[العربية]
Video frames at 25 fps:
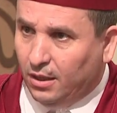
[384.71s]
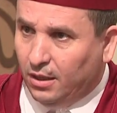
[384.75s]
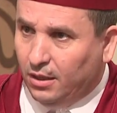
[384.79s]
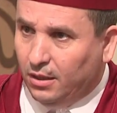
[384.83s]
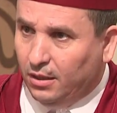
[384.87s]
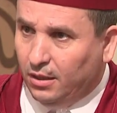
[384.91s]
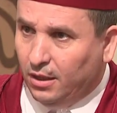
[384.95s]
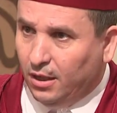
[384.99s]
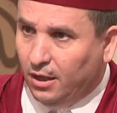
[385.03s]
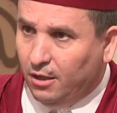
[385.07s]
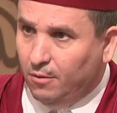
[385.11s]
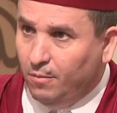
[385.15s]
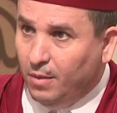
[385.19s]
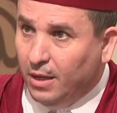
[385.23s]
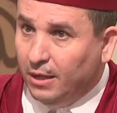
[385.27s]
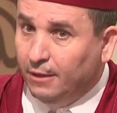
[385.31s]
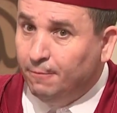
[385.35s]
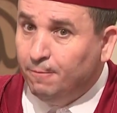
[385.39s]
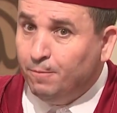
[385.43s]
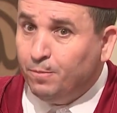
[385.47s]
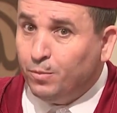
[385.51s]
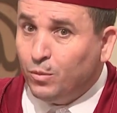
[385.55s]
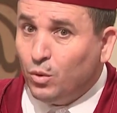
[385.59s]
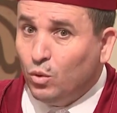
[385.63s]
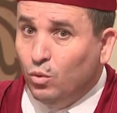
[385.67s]
ديال, ديال
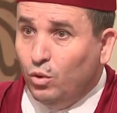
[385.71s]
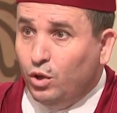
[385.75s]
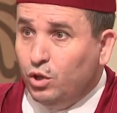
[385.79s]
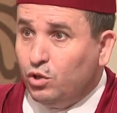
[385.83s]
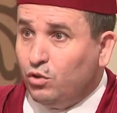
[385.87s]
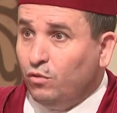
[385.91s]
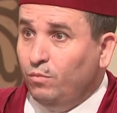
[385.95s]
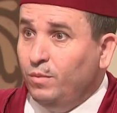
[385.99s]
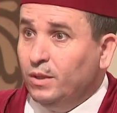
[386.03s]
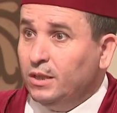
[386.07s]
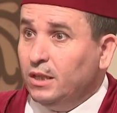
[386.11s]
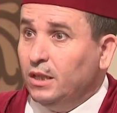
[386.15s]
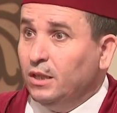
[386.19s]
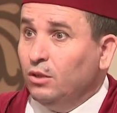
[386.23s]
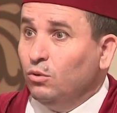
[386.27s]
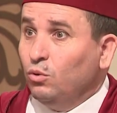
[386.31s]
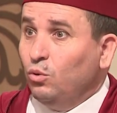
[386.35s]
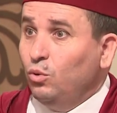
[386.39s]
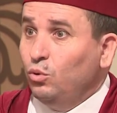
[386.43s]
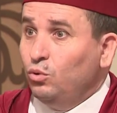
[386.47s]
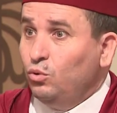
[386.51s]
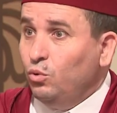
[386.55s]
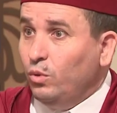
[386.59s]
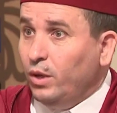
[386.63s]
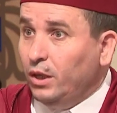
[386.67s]
المال وكيشوف مثلا
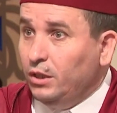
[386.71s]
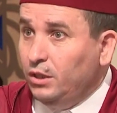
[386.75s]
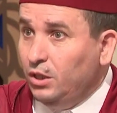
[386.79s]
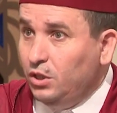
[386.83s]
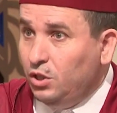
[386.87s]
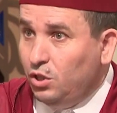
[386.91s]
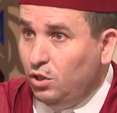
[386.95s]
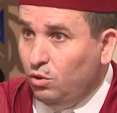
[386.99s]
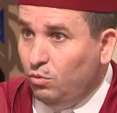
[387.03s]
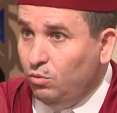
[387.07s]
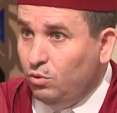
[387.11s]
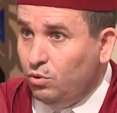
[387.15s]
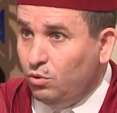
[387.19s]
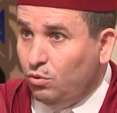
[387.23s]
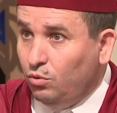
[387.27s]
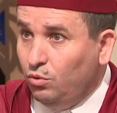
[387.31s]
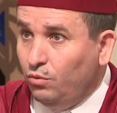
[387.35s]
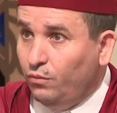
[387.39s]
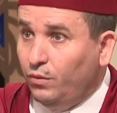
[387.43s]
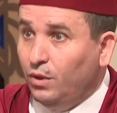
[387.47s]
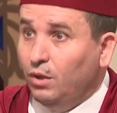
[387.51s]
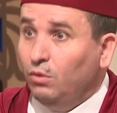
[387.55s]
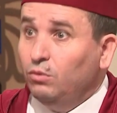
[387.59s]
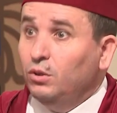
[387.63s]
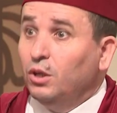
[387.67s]
خوتو غادي يجيو
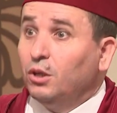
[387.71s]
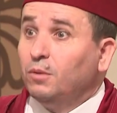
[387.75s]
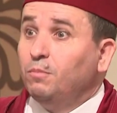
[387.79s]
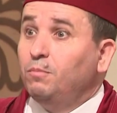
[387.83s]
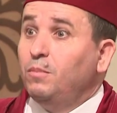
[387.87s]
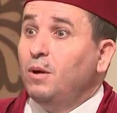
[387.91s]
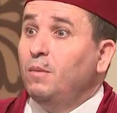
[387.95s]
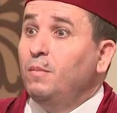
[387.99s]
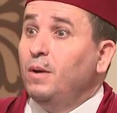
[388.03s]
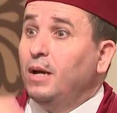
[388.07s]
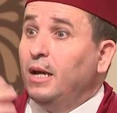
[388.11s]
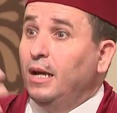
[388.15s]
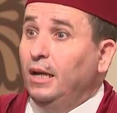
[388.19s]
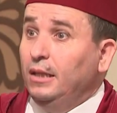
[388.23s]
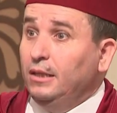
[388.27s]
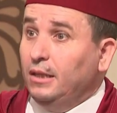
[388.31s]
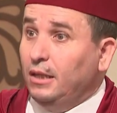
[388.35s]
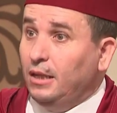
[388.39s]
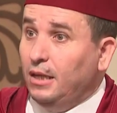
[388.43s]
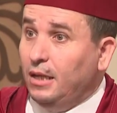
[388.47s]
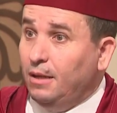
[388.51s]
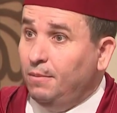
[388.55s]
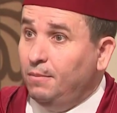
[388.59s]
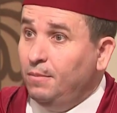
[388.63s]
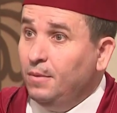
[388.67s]
يسكنوا فيها ولا ربما كاع
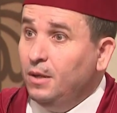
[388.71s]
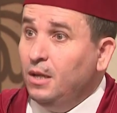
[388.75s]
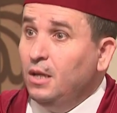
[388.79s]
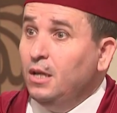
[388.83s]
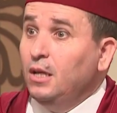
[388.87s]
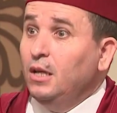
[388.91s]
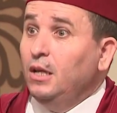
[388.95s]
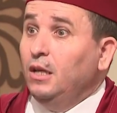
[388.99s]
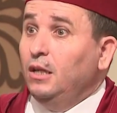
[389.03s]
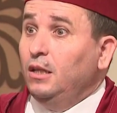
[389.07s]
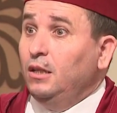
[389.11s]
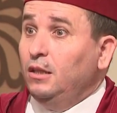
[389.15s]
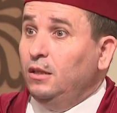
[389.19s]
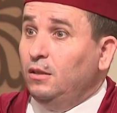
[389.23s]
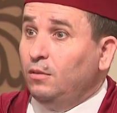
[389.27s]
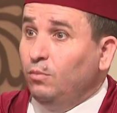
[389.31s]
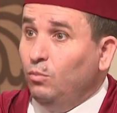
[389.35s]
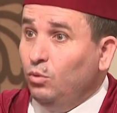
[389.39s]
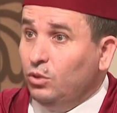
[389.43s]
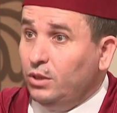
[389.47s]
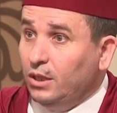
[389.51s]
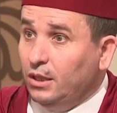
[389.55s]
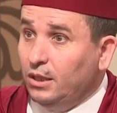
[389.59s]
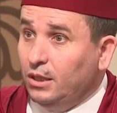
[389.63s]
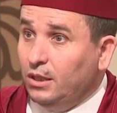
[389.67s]
ديك الاب نعم.
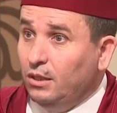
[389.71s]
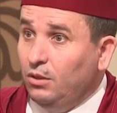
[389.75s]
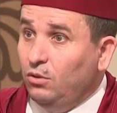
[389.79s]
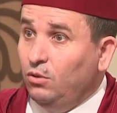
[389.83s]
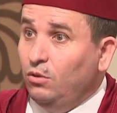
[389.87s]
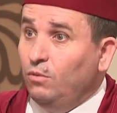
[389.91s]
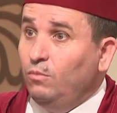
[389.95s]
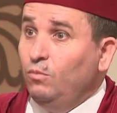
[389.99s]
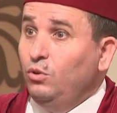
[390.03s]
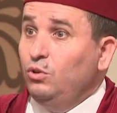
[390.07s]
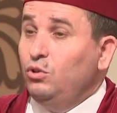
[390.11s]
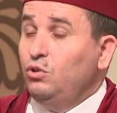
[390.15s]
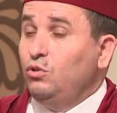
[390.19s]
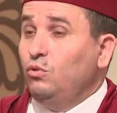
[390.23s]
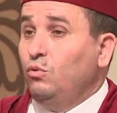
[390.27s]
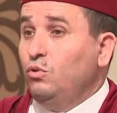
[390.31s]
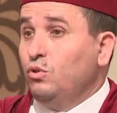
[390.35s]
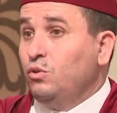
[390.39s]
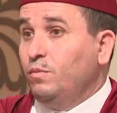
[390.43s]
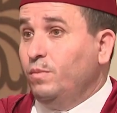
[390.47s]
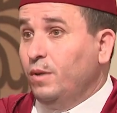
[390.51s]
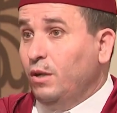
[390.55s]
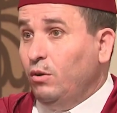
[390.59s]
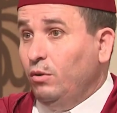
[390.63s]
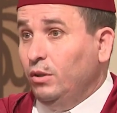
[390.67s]
تموت هذيك الام
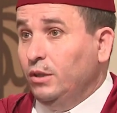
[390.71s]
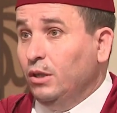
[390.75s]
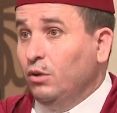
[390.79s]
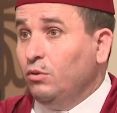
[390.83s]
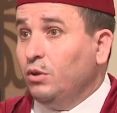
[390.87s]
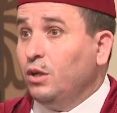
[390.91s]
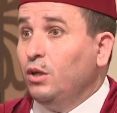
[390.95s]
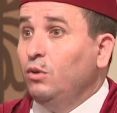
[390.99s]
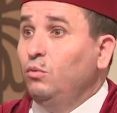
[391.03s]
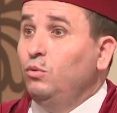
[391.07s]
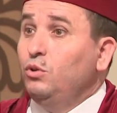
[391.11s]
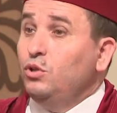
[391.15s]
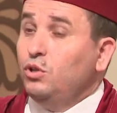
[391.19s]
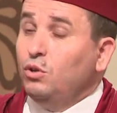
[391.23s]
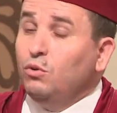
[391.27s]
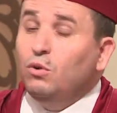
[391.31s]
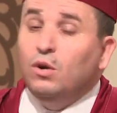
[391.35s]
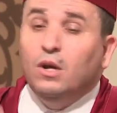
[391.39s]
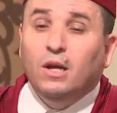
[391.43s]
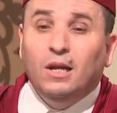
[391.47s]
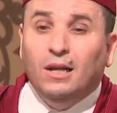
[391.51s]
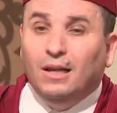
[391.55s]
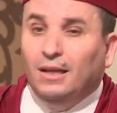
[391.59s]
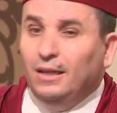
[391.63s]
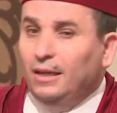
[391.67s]
ويتزوج مراه واحده اخرى ويجيو
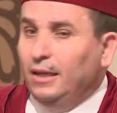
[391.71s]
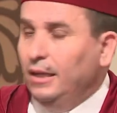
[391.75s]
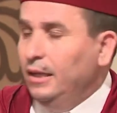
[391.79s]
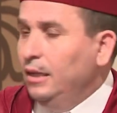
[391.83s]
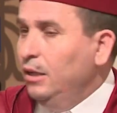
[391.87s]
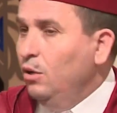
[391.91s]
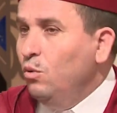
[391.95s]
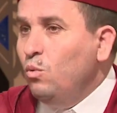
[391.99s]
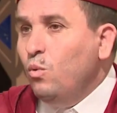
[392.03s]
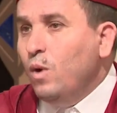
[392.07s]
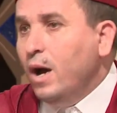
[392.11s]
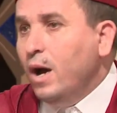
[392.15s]
يعني